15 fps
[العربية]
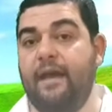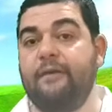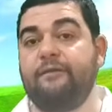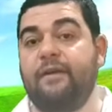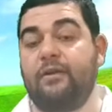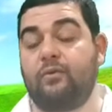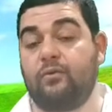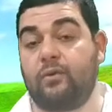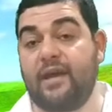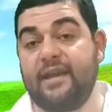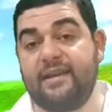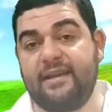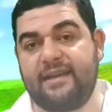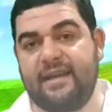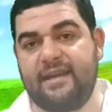
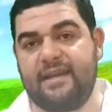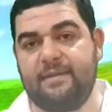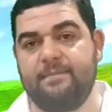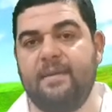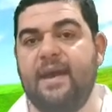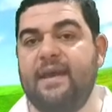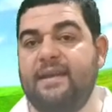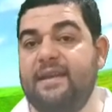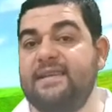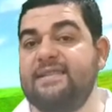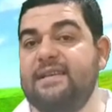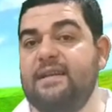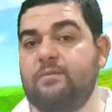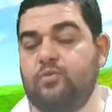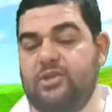فالقرآن الكريم
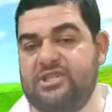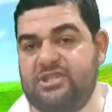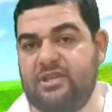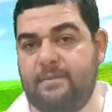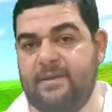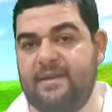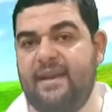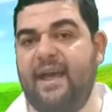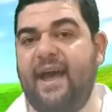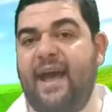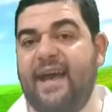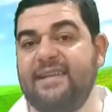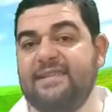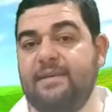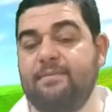نزل منجما
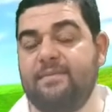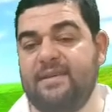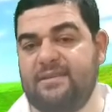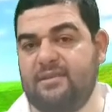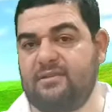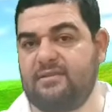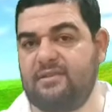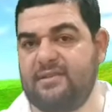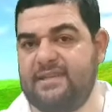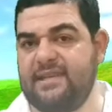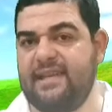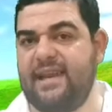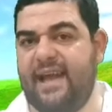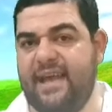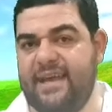حسب ما تقتضيه
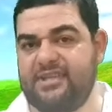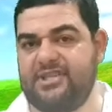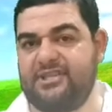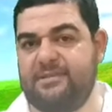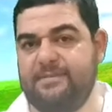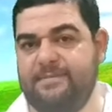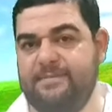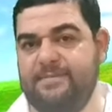الحاجة